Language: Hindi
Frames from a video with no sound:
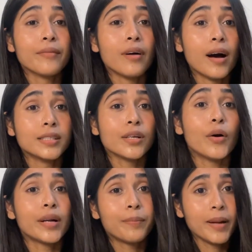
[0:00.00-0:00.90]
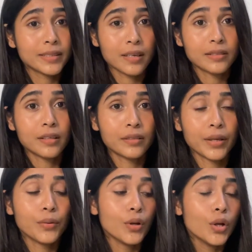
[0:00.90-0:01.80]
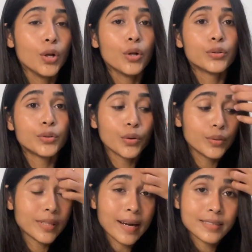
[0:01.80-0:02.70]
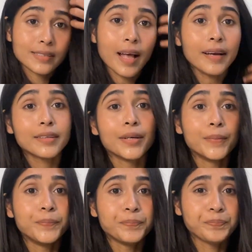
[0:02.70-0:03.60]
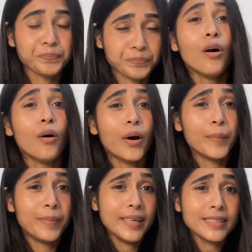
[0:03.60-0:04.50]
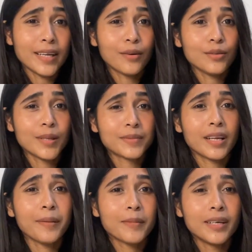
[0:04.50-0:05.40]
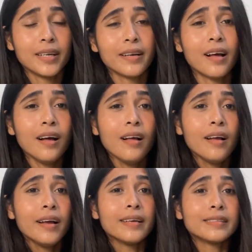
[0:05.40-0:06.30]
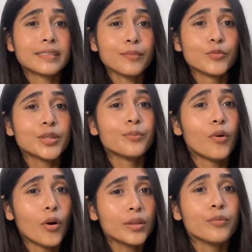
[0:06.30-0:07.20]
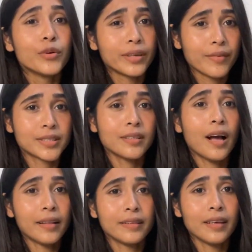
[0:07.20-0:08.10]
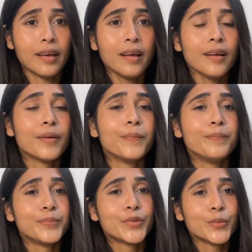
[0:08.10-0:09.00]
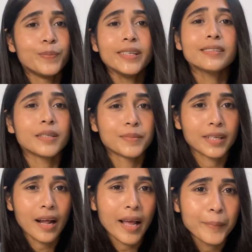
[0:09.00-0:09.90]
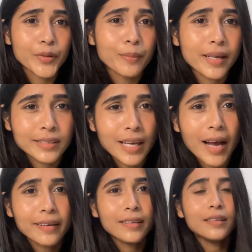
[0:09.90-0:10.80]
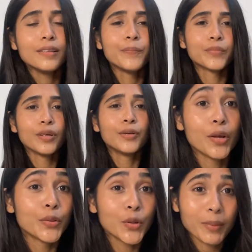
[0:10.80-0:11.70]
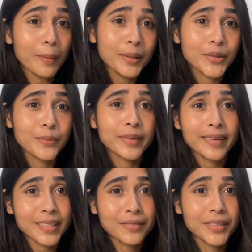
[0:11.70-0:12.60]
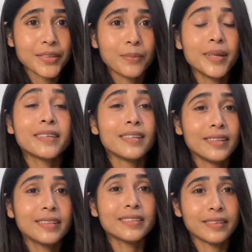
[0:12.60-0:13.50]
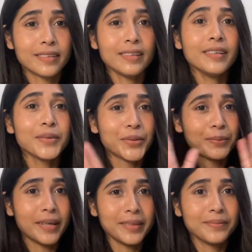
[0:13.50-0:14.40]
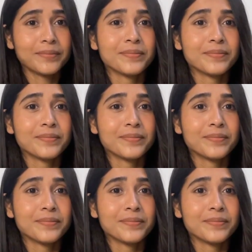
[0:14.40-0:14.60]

एंड वहाँ से ऑर्डर प्लेस कर सकते हो तो दैट्स दैट और प्लीज़ चैनल को सब्सक्राइब कर लेना इससे मुझे बहुत मोटिवेशन आती है तो प्लीज़ सब्सक्राइब टू माई चैनल तो मैं मिलती हूँ मेरे नेक्स्ट वीडियो में टिल देन टेक केयर गुड बाय